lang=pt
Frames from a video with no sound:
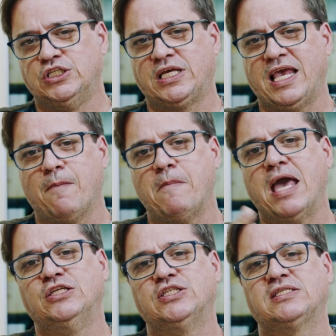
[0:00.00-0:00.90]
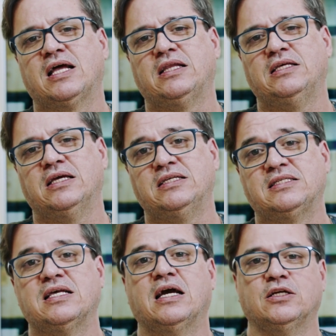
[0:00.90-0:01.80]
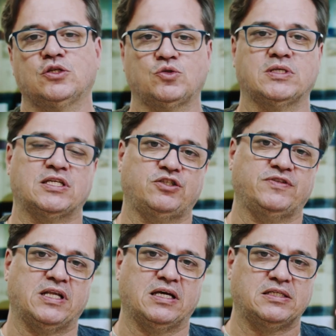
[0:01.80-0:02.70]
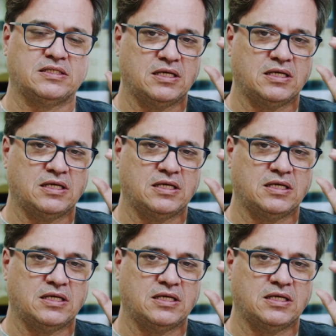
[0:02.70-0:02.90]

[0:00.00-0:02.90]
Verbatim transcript: de que a MED estaria encerrando as suas atividades.